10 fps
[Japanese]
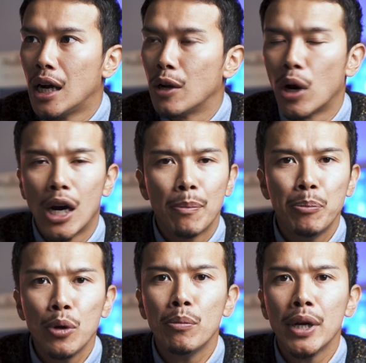あの
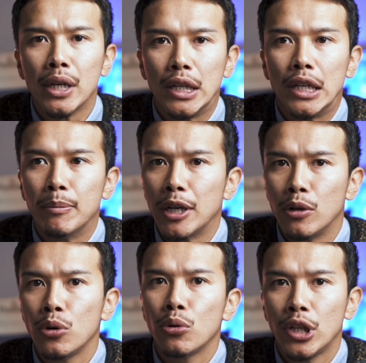発表前にいろい
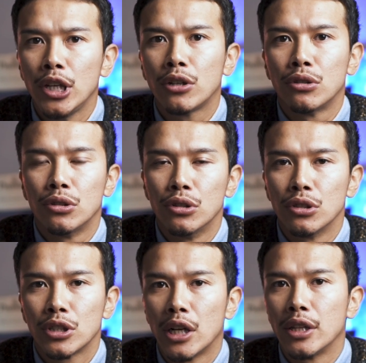ろ
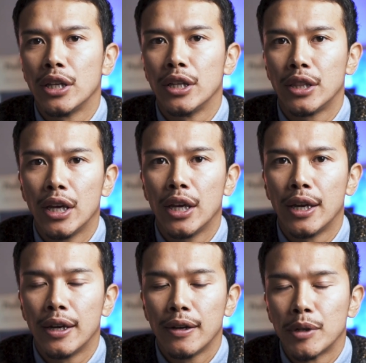リークされてい
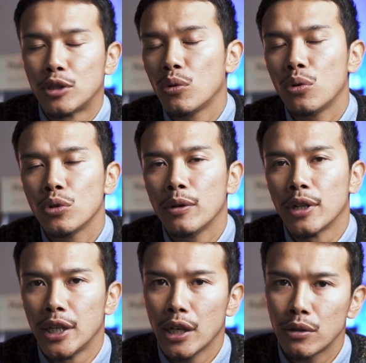て、まあ、情報では
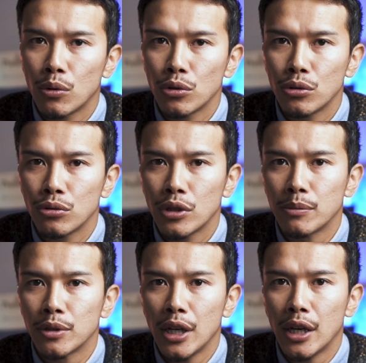
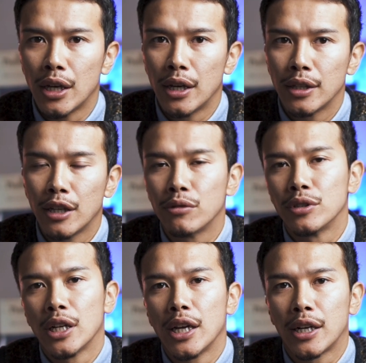250g で出る
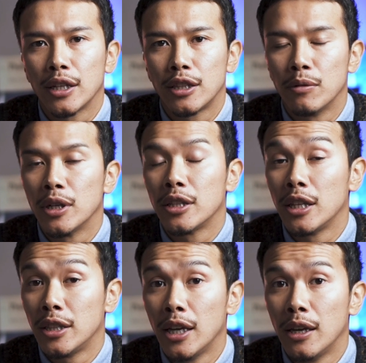んじゃないかって言われて
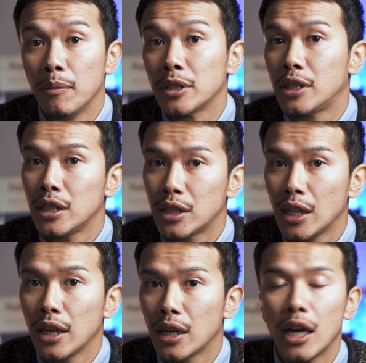いて、まあ、実
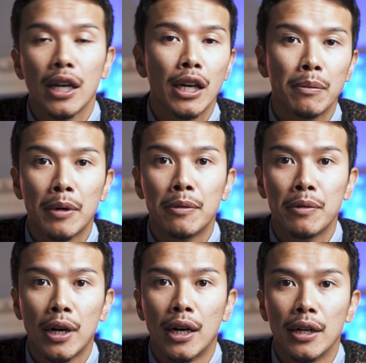際海外版
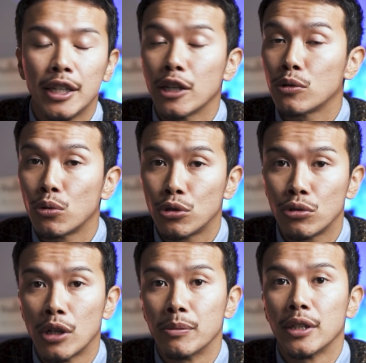は
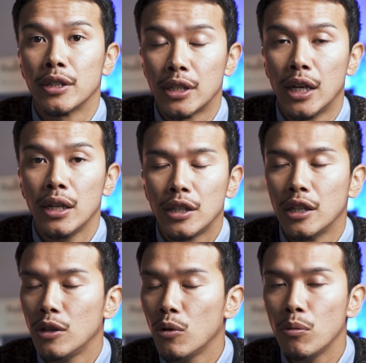250g なんですね
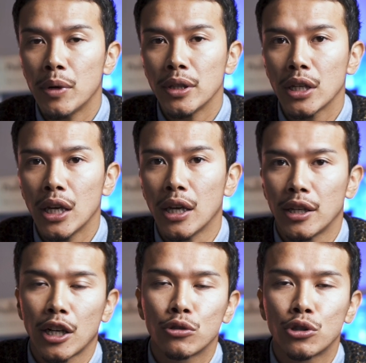で日本版だ
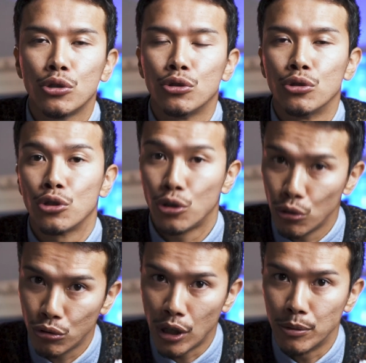け
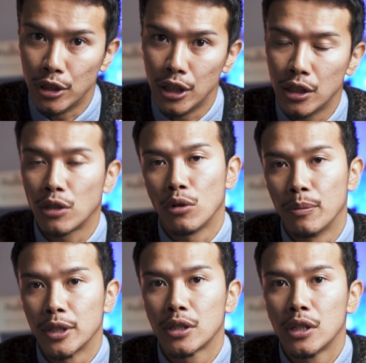199g になっており
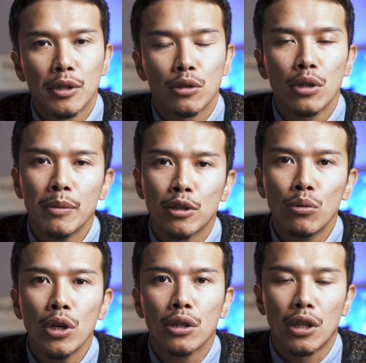ます、まあ、それまあ
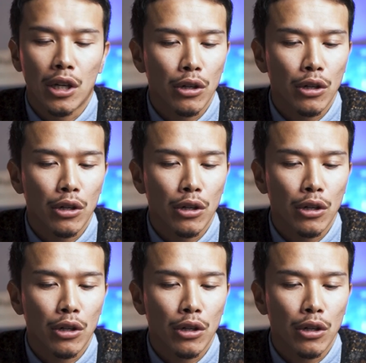どうやって